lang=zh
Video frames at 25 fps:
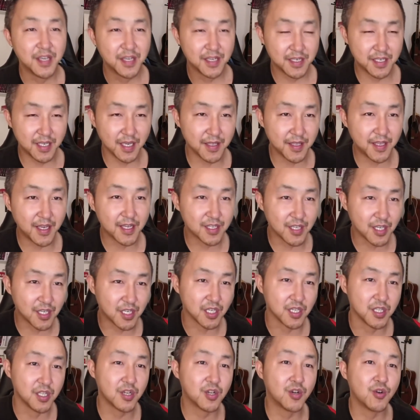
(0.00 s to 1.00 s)
现在这
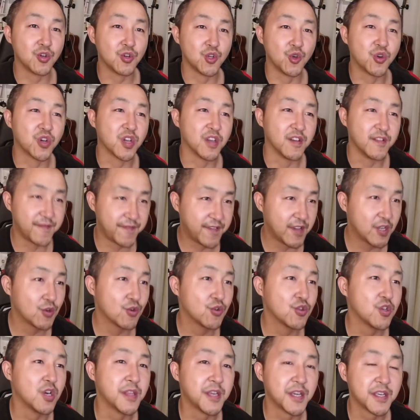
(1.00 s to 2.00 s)
只能够留给非
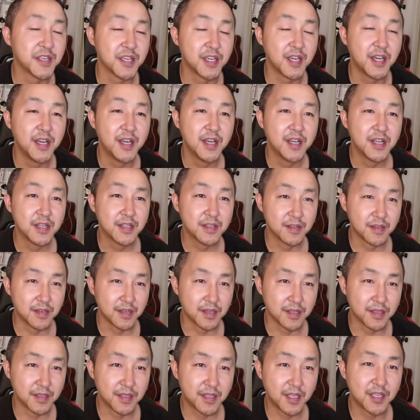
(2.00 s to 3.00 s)
洲的那些
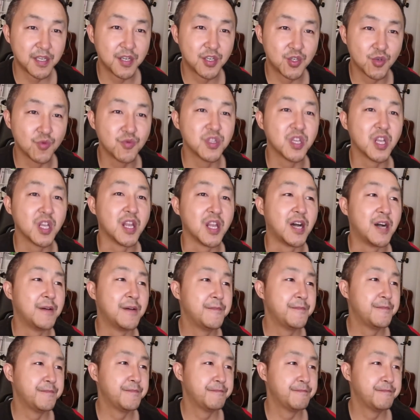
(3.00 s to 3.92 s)
那些兄弟了。